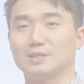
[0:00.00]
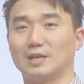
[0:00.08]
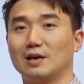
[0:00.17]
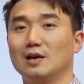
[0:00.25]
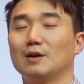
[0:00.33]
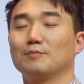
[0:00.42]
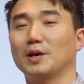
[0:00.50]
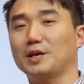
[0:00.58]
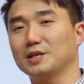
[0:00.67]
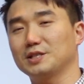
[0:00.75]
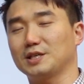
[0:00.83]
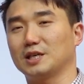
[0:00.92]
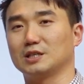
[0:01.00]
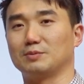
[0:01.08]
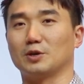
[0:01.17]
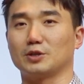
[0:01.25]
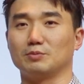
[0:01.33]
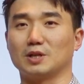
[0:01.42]
자, 패키지까지
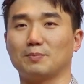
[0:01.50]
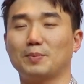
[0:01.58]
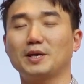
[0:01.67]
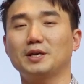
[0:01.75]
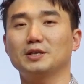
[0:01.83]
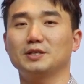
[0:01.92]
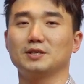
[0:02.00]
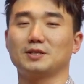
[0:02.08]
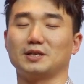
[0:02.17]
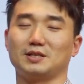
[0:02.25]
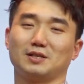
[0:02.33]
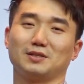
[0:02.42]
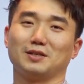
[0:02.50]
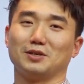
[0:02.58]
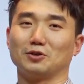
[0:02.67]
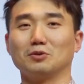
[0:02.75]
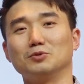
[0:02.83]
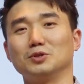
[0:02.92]
배웠습니다. 패키지는 사실 근데
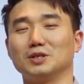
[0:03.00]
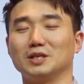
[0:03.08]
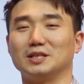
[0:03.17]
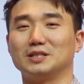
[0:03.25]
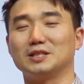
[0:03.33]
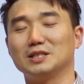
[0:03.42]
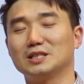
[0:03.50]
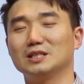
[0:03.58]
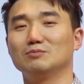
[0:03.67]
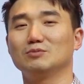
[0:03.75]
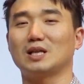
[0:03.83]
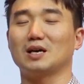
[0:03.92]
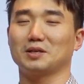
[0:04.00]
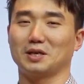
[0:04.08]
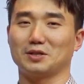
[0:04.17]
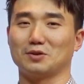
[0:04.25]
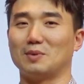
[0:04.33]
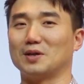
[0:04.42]
여러분들이 지금
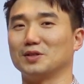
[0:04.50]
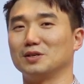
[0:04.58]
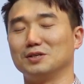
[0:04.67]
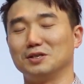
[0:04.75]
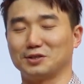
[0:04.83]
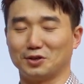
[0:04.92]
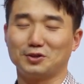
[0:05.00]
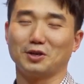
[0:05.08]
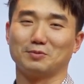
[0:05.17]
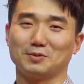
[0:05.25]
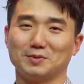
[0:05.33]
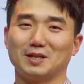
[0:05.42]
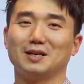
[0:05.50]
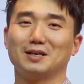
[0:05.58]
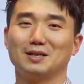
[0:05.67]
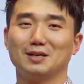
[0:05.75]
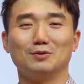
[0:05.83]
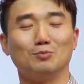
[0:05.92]
단계에서 만들 일 절대 없습니다.
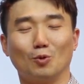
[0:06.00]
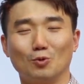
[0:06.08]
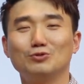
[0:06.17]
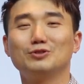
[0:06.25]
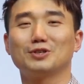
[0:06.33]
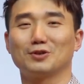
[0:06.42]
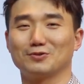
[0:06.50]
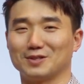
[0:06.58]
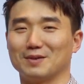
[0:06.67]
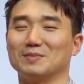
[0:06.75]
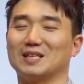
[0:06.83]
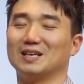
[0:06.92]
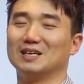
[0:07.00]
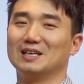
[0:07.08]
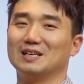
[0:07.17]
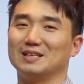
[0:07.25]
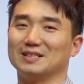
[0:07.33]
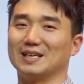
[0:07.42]
모르셔도 됩니다.
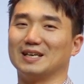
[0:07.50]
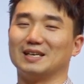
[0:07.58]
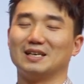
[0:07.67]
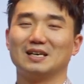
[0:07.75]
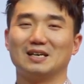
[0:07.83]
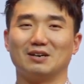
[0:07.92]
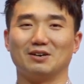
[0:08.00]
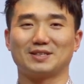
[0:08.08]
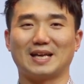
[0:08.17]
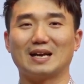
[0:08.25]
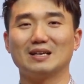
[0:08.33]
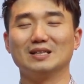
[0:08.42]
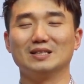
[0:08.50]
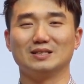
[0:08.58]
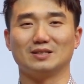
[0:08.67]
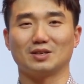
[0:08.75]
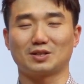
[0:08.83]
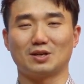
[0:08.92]
근데
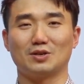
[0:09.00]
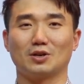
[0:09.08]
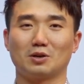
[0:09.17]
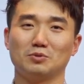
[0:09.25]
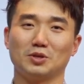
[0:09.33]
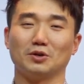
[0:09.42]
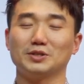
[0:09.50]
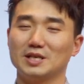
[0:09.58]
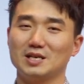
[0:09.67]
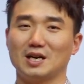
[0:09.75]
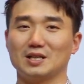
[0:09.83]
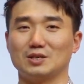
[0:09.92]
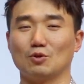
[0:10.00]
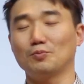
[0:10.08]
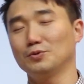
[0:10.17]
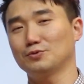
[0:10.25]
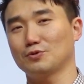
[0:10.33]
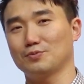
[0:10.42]
다른 어떤 여러분이 언젠가는
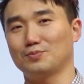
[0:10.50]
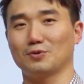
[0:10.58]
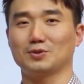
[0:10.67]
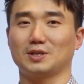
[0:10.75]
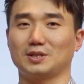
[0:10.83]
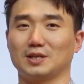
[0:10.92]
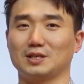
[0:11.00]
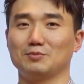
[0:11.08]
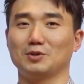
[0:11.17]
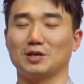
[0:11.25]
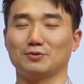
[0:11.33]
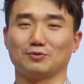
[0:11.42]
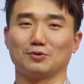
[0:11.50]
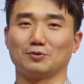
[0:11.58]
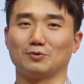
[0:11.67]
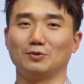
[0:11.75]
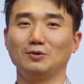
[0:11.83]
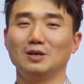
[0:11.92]
오픈소스 프로젝트에 참여할 수도
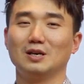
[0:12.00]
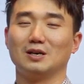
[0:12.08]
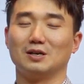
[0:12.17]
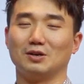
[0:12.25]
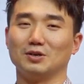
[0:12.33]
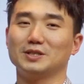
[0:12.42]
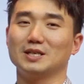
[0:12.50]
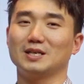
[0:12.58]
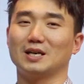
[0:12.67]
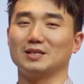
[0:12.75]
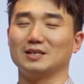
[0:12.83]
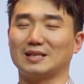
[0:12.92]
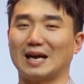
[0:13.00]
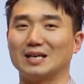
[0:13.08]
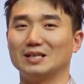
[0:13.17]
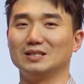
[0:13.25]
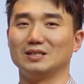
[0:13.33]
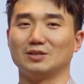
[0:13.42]
있고 언젠가는
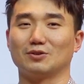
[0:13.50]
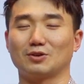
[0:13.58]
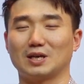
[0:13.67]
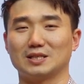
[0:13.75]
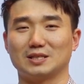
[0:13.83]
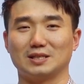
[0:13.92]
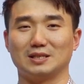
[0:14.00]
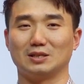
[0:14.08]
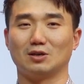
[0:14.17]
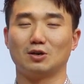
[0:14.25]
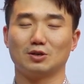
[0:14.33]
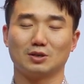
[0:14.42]
다른 여러 가지